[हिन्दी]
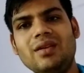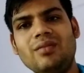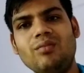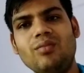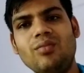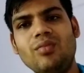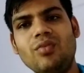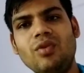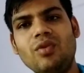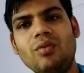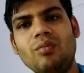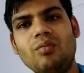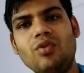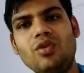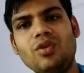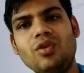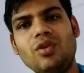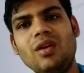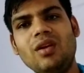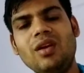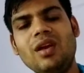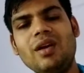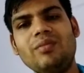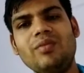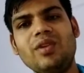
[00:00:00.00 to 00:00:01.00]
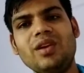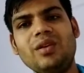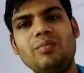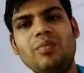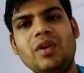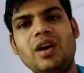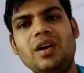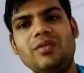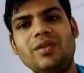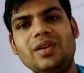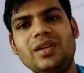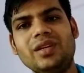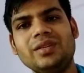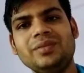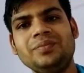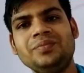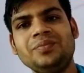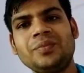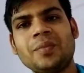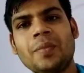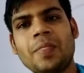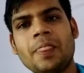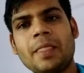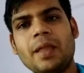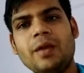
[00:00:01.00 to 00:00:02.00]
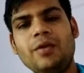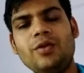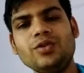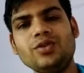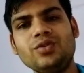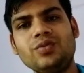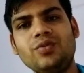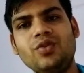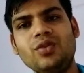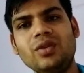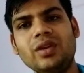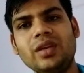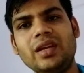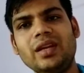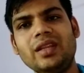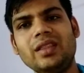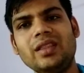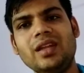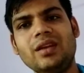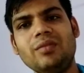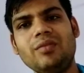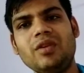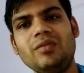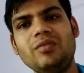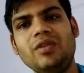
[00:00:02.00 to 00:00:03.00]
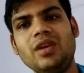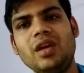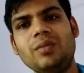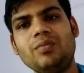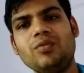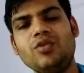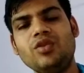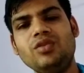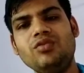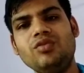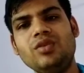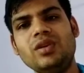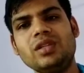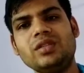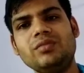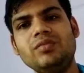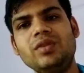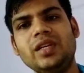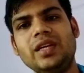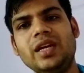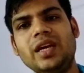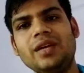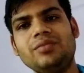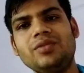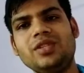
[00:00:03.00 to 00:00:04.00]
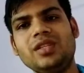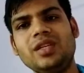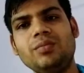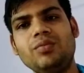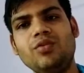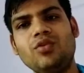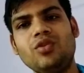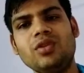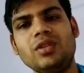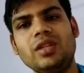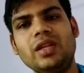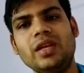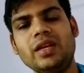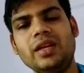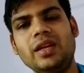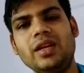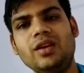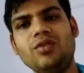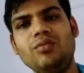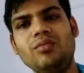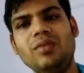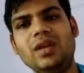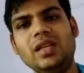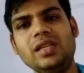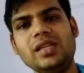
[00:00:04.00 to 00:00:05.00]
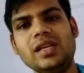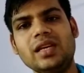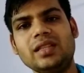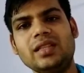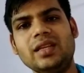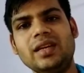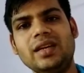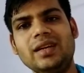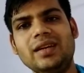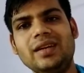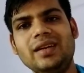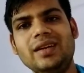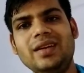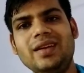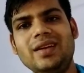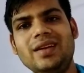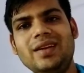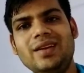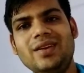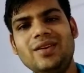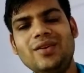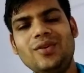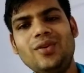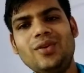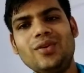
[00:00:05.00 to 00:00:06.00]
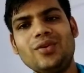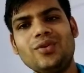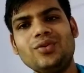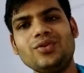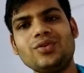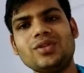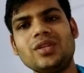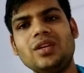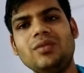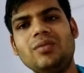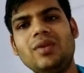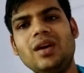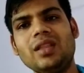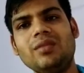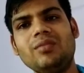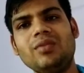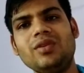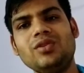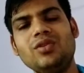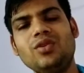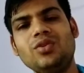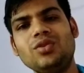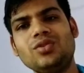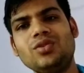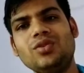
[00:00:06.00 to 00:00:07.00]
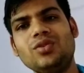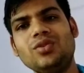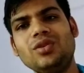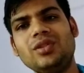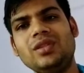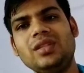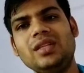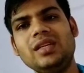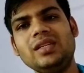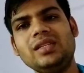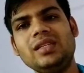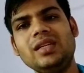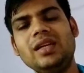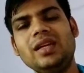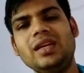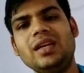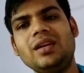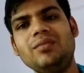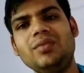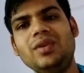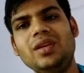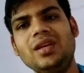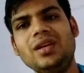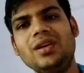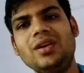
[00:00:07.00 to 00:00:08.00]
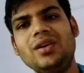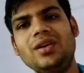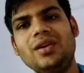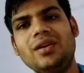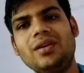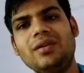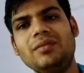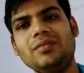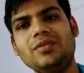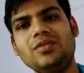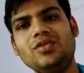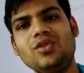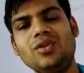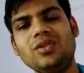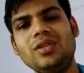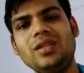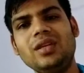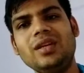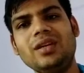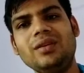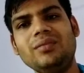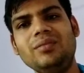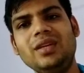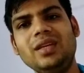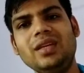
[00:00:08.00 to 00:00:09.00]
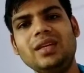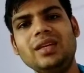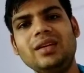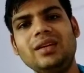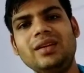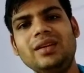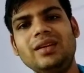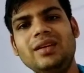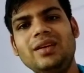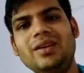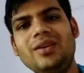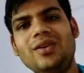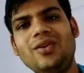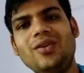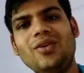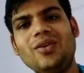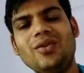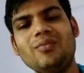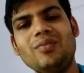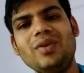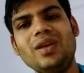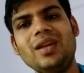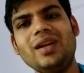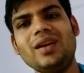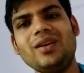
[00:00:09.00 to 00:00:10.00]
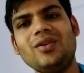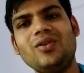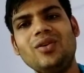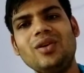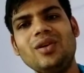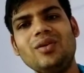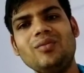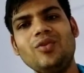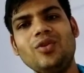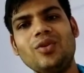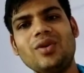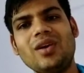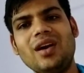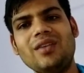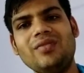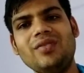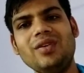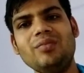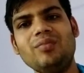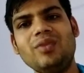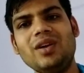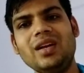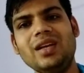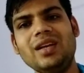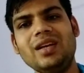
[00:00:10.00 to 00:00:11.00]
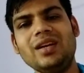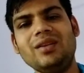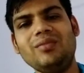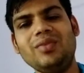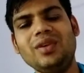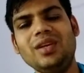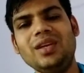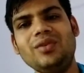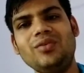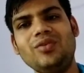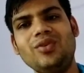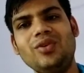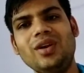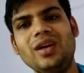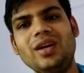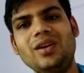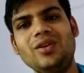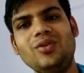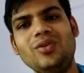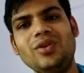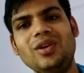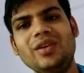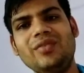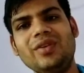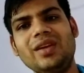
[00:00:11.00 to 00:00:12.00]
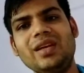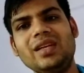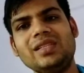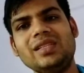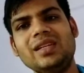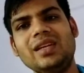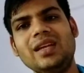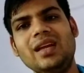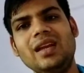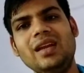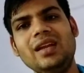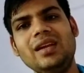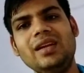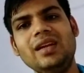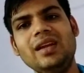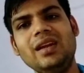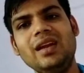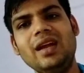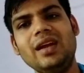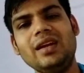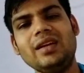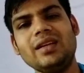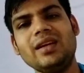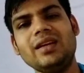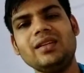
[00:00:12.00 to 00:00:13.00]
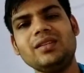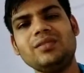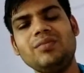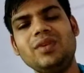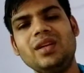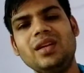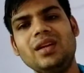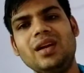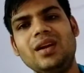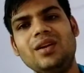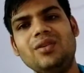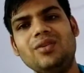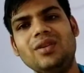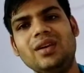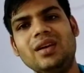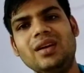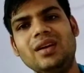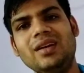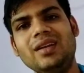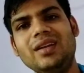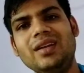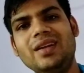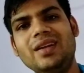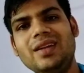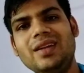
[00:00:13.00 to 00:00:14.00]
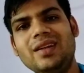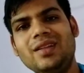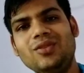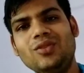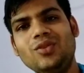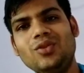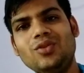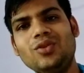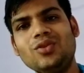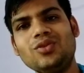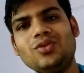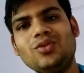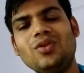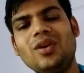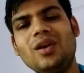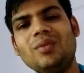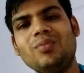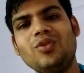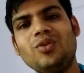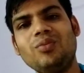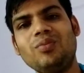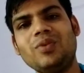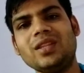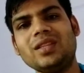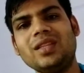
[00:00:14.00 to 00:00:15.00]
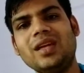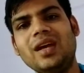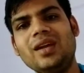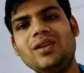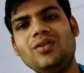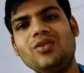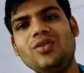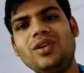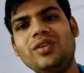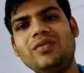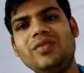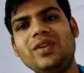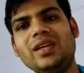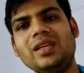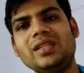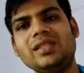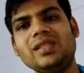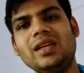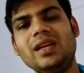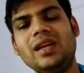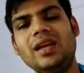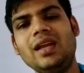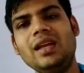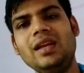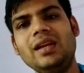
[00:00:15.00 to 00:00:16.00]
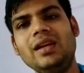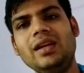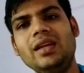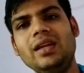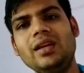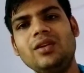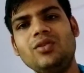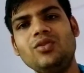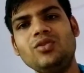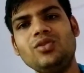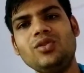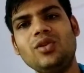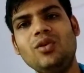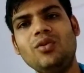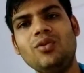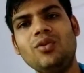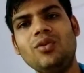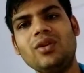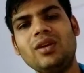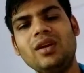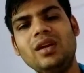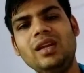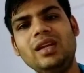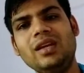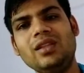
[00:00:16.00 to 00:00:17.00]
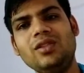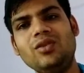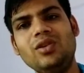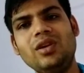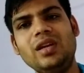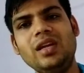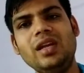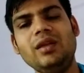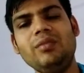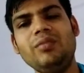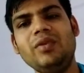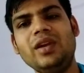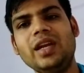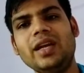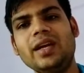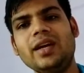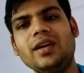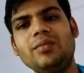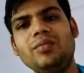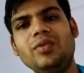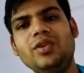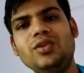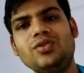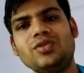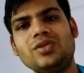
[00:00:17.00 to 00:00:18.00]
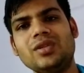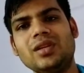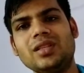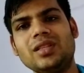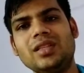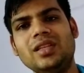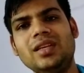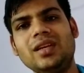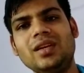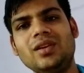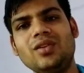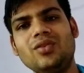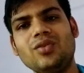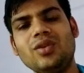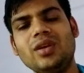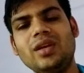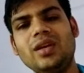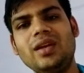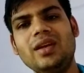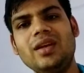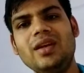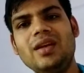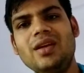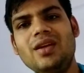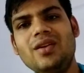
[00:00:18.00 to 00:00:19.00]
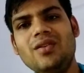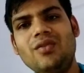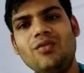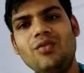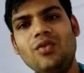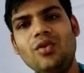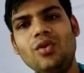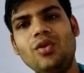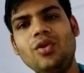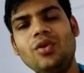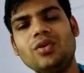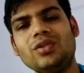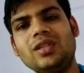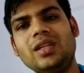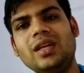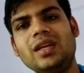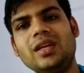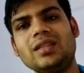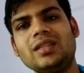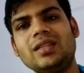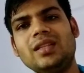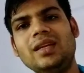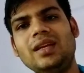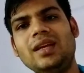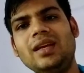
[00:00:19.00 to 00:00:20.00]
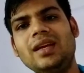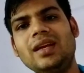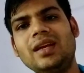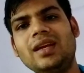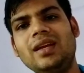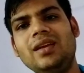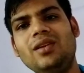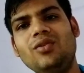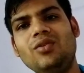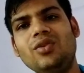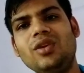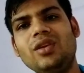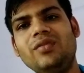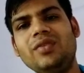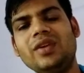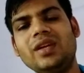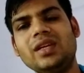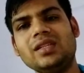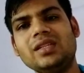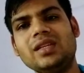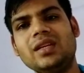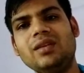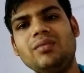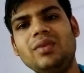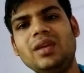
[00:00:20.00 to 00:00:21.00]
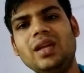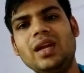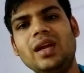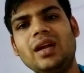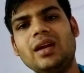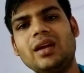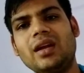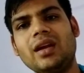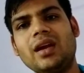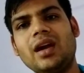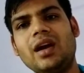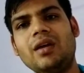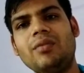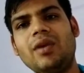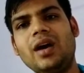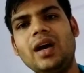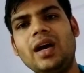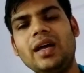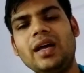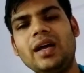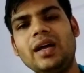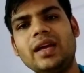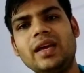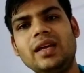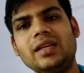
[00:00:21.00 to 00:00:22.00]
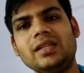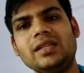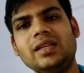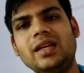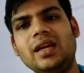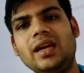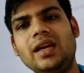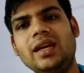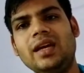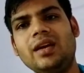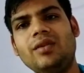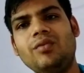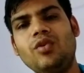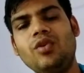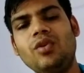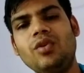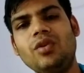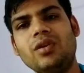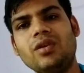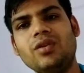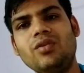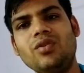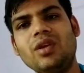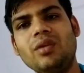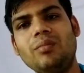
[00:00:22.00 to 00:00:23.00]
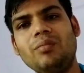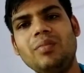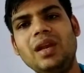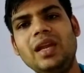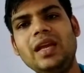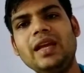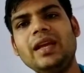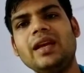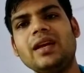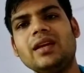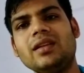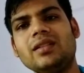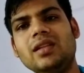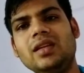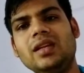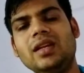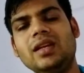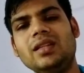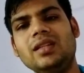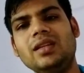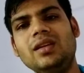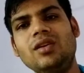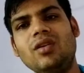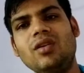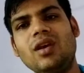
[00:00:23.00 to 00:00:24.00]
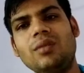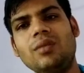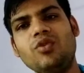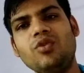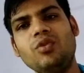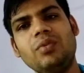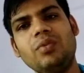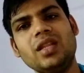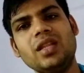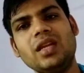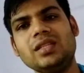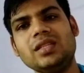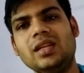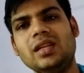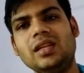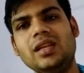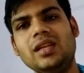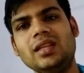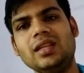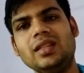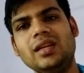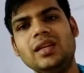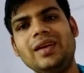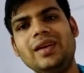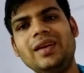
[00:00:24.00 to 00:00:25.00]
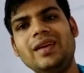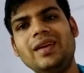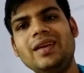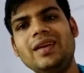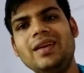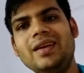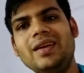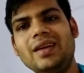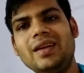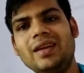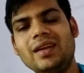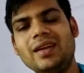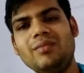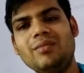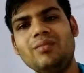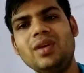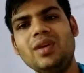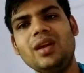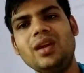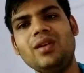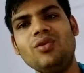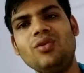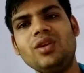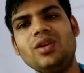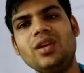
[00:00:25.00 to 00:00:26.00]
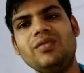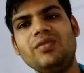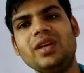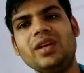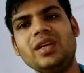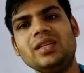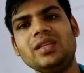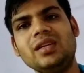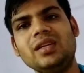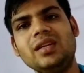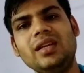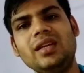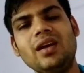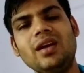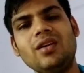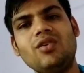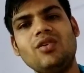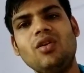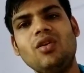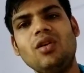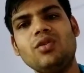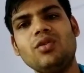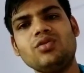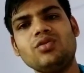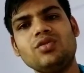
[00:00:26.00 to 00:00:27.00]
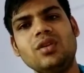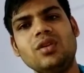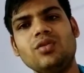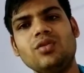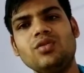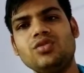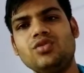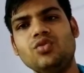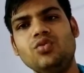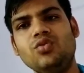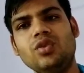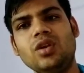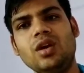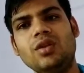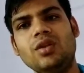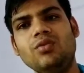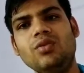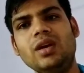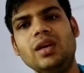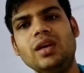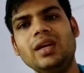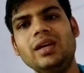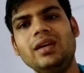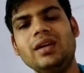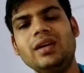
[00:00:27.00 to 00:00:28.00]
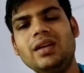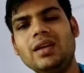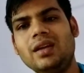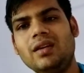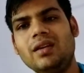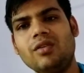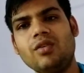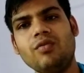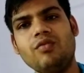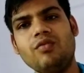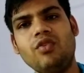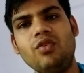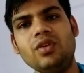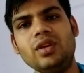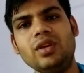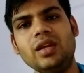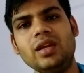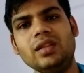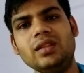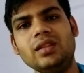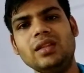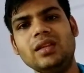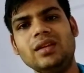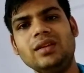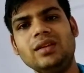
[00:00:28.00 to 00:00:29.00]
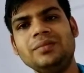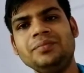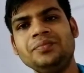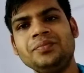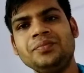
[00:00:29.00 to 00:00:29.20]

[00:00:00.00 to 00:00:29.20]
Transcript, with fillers: मो, वन पावर उस फोन के अंदर में भी आपको यूएसबी टाइप सी पोर्ट देखने को मिल जाता है और उसके बाद में दोस्तों जो तीसरी कमी है चौथी कमी है और मेरे अकॉर्डिंग वो काफी बड़ी कमी है वो है नोटिफिकेशन एलईडी लाइट का इसमें ना होना तो दोस्तों आपको पता है नोटिफिकेशन एलईडी कुछ लोगों के लिए तो डील ब्रेकर भी हो सकती है क्योंकि वो लोग देखते हैं कि नोटिफिकेशन मेरा कब आया कैसे आया वो क्योंकि ब्लिंक करती रहती है और आपको पता चल जाता है कि मेरा नोटिफिकेशन या कॉल कुछ ना कुछ छूटा हुआ है फोन के अंदर